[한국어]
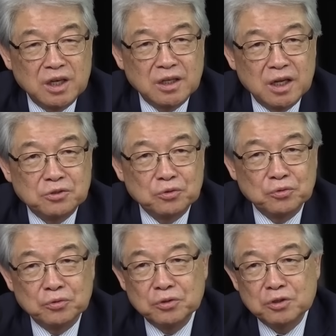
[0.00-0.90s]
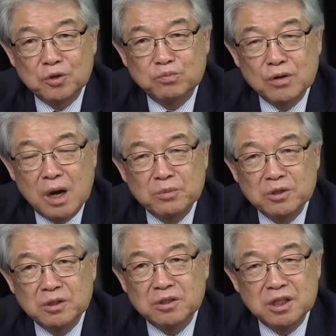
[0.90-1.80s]
얘기를 했어도 트럼프가
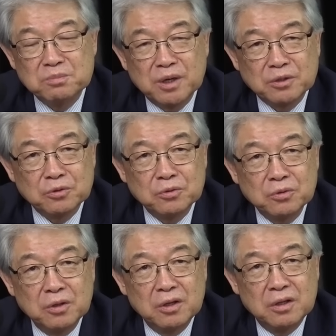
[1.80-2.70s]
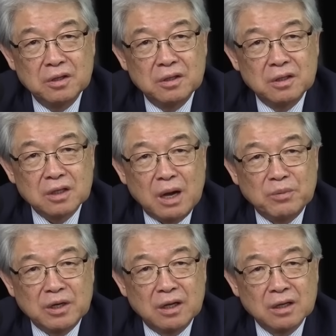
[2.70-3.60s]
하면은 틀린 말이고
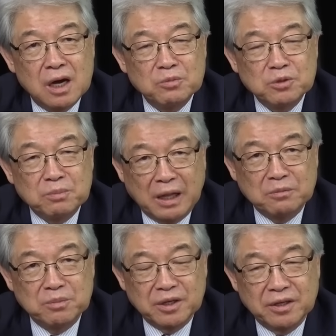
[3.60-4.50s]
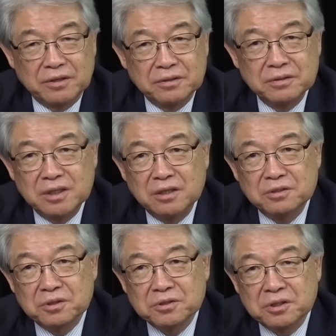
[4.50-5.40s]
카말라가 하면 맞는 말이에요.
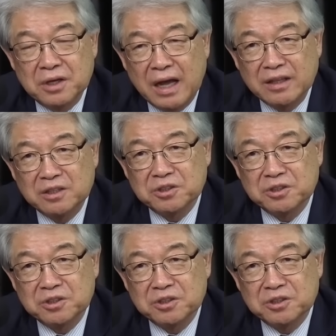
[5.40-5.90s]
예를 들어서 한 달